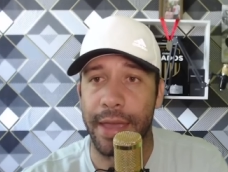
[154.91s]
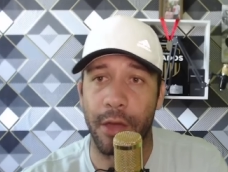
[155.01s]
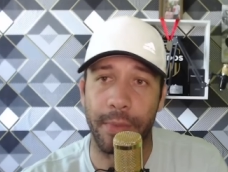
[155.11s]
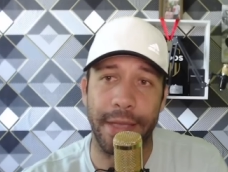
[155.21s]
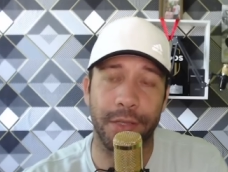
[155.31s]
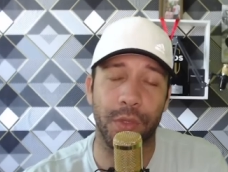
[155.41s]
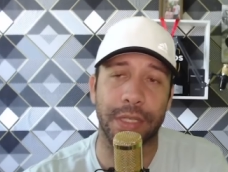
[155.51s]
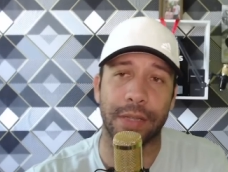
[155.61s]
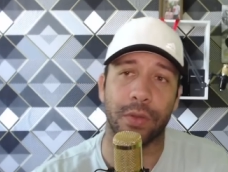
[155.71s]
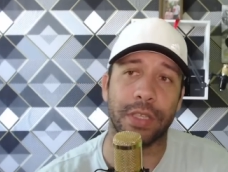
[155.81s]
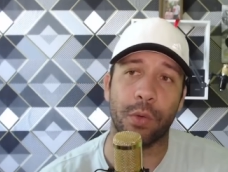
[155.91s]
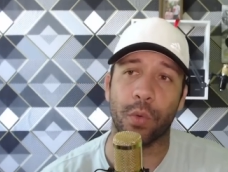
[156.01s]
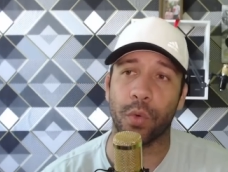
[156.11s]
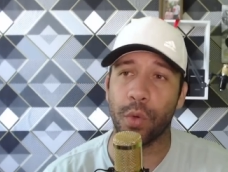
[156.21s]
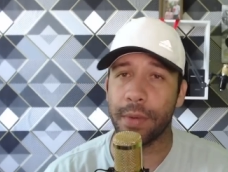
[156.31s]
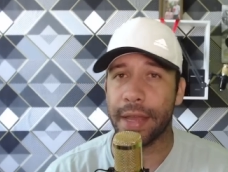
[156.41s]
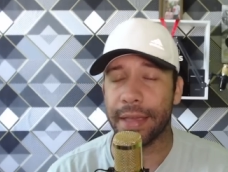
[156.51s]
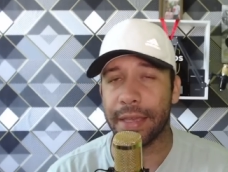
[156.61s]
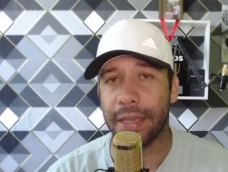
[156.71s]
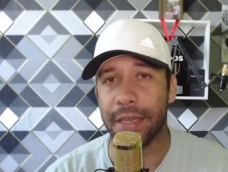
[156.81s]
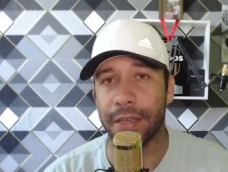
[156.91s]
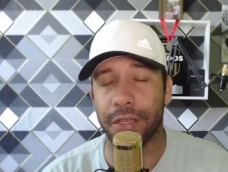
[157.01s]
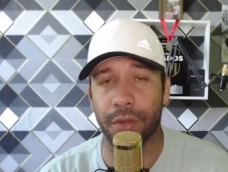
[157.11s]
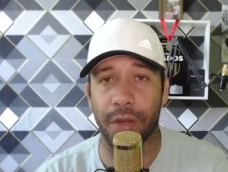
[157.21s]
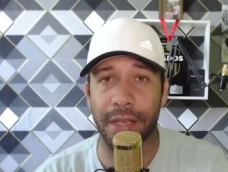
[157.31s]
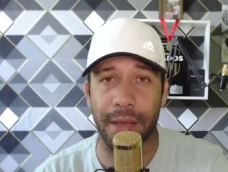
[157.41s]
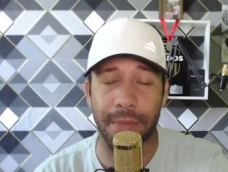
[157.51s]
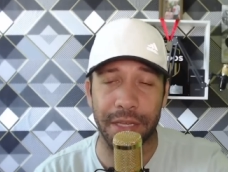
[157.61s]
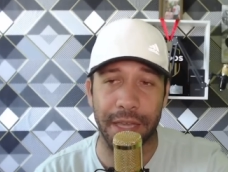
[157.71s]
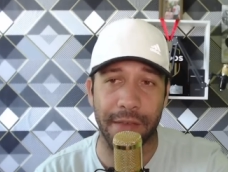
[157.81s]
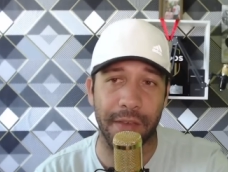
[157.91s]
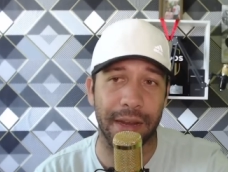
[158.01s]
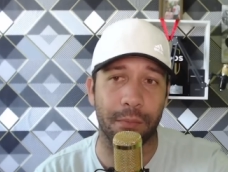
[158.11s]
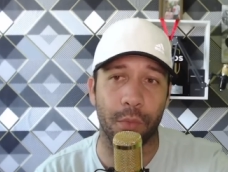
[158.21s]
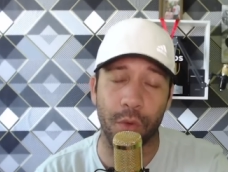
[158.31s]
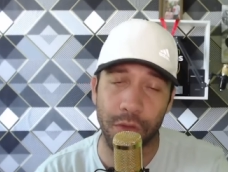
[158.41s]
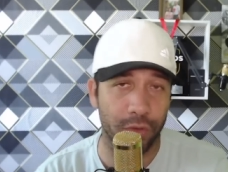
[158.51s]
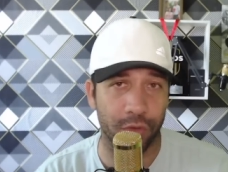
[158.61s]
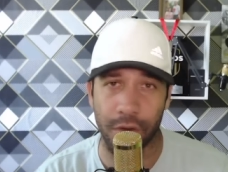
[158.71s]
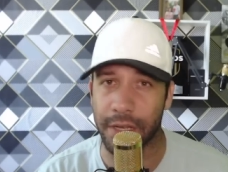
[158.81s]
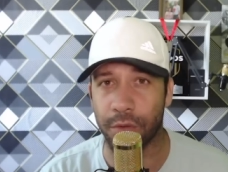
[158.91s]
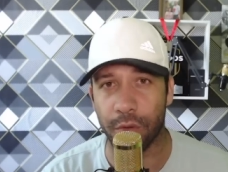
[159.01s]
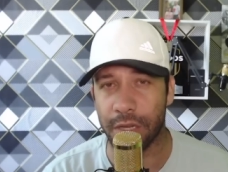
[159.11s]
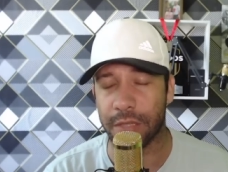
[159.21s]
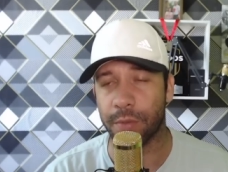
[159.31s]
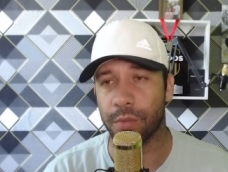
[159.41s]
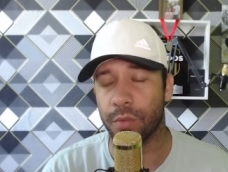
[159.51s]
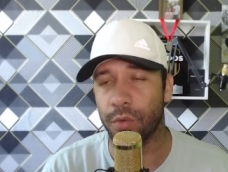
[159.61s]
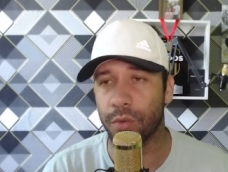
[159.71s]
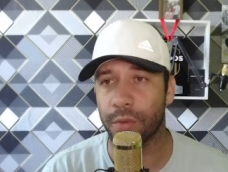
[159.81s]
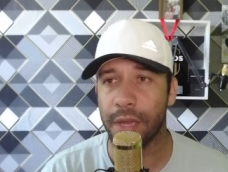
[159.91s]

Realmente o Santos é um clube, né, que historicamente revela muitos jogadores para o mundo.